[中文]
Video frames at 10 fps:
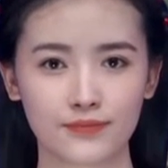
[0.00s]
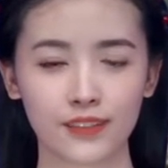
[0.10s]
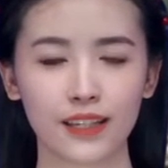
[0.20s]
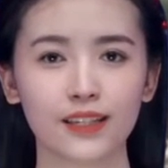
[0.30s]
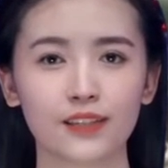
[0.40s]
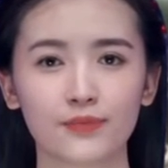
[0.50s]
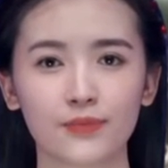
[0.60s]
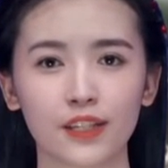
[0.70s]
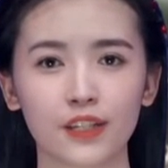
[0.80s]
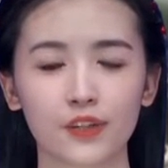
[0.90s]
该营
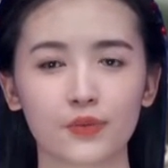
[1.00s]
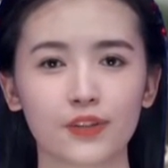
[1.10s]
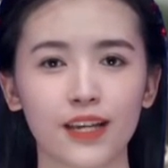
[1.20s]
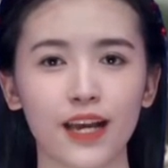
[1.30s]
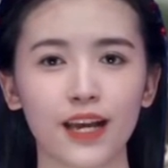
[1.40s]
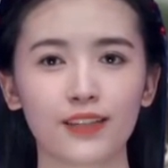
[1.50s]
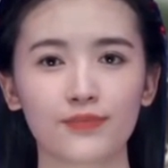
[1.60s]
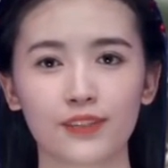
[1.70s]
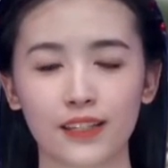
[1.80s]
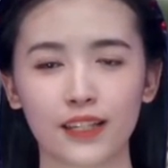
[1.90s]
编制如下：
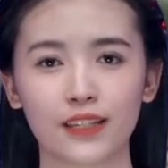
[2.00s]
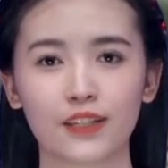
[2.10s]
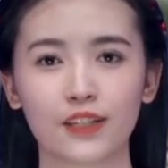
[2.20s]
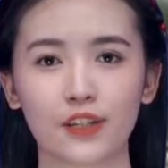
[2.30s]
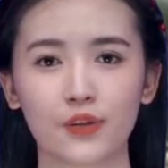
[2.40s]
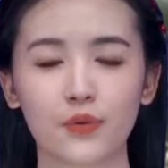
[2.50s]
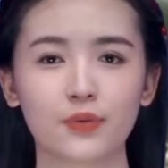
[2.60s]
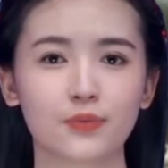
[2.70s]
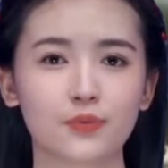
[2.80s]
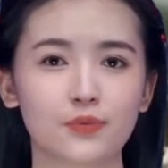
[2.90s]
一个营指
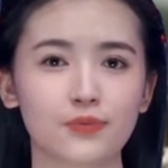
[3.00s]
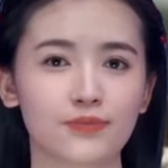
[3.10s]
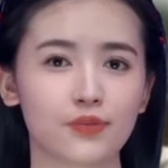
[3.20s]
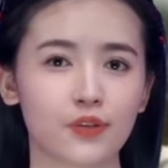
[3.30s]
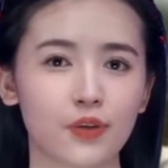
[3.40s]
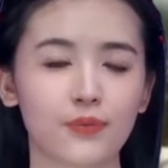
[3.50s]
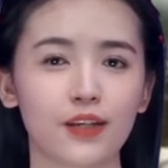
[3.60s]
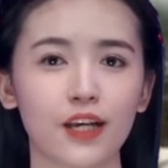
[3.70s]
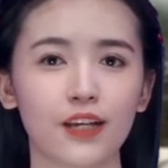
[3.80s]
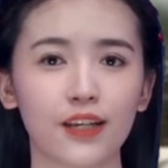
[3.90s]
挥部装
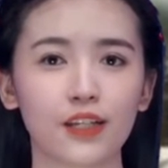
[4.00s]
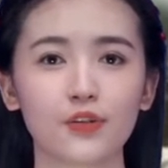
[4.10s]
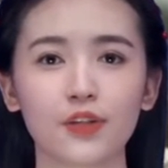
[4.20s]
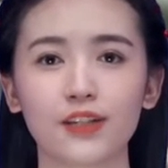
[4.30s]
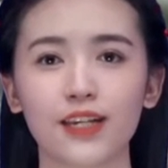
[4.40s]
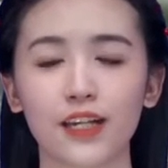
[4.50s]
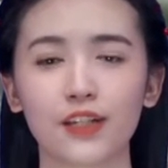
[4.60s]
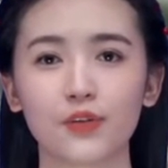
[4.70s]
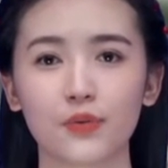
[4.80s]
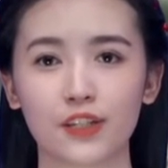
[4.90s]
备二辆装甲
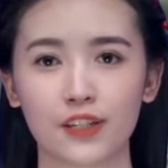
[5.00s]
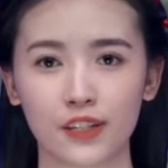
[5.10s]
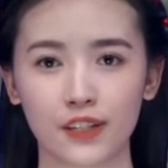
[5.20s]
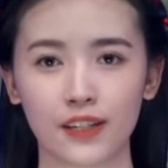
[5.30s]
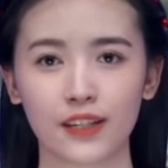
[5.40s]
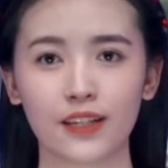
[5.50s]
指挥车，